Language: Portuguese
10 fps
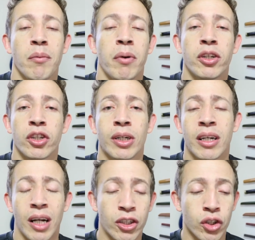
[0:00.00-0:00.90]
ela pode te
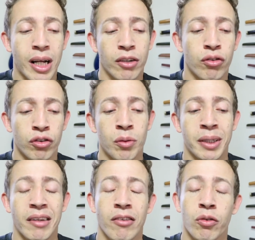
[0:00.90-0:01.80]
ajudar de uma
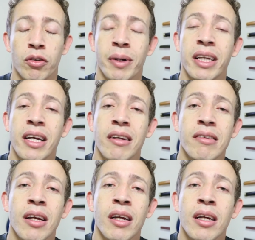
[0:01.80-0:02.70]
dessas duas maneiras